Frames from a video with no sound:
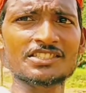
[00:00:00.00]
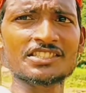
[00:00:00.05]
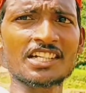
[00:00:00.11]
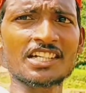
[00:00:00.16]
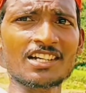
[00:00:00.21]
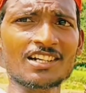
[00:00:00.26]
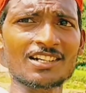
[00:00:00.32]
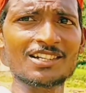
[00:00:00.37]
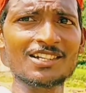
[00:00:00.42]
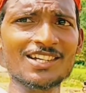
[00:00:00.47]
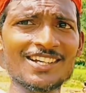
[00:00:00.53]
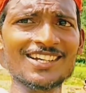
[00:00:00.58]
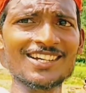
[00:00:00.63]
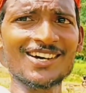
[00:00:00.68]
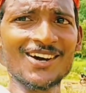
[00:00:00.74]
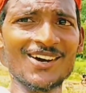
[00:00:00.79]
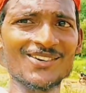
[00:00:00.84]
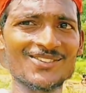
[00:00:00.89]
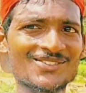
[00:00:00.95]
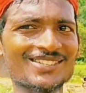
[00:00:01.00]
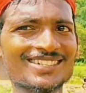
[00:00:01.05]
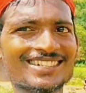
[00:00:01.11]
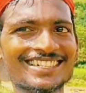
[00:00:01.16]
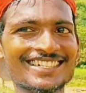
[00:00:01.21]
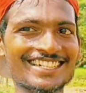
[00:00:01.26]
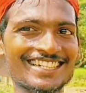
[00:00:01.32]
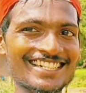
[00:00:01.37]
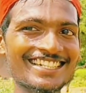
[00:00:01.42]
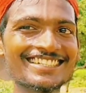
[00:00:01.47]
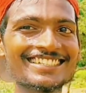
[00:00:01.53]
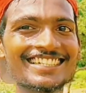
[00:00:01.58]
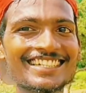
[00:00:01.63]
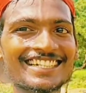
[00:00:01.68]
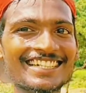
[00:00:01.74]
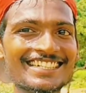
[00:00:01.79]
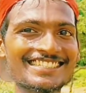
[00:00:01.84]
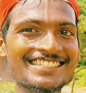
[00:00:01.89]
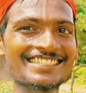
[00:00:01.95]
తరల అనుకుంటాను నేనైతే
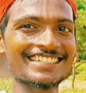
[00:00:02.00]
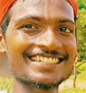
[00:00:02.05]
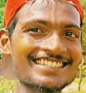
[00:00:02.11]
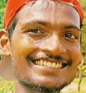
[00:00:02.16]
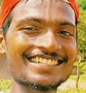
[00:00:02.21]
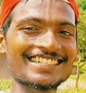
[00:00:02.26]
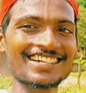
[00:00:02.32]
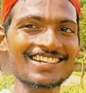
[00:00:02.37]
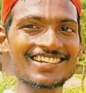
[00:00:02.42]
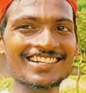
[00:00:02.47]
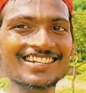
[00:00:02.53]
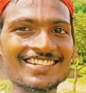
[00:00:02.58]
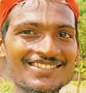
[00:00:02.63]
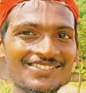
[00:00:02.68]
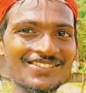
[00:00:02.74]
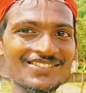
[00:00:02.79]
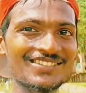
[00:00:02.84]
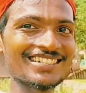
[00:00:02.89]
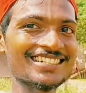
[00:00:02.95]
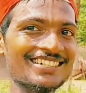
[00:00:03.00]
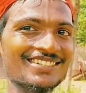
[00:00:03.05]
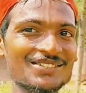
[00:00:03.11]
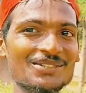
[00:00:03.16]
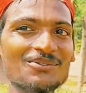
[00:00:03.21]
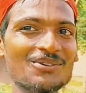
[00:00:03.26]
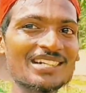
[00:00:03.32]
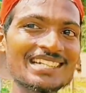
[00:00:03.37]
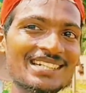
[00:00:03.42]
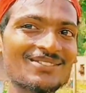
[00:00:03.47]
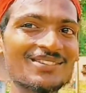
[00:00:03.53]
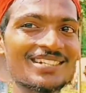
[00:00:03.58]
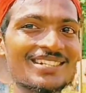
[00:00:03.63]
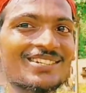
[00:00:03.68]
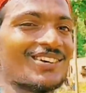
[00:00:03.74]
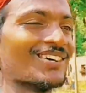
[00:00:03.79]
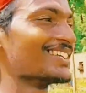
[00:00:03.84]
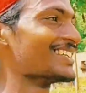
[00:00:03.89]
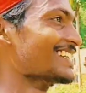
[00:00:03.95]
ఖచ్చితంగా తరలే అనుకుంటున్నాను ఒడియా మనకు
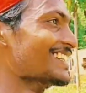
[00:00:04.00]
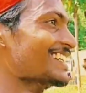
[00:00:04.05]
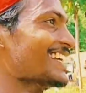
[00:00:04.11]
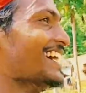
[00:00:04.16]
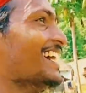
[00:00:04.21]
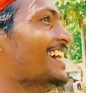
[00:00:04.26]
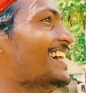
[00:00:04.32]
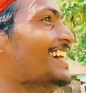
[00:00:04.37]
రాదు కదా